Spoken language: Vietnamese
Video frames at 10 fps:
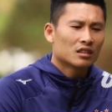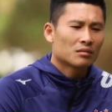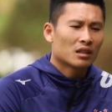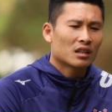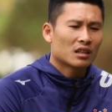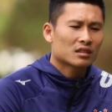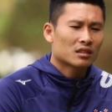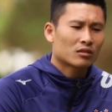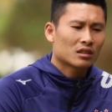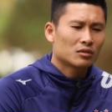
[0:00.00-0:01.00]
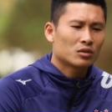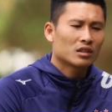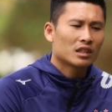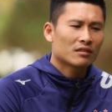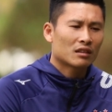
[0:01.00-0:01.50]
nhưng mà sau khi mình
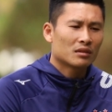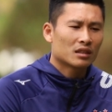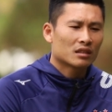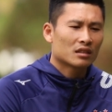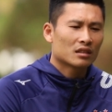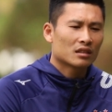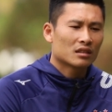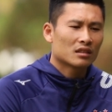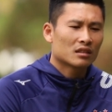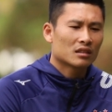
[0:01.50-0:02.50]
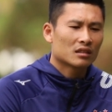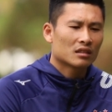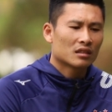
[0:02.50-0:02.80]
suy nghĩ và mình ờ,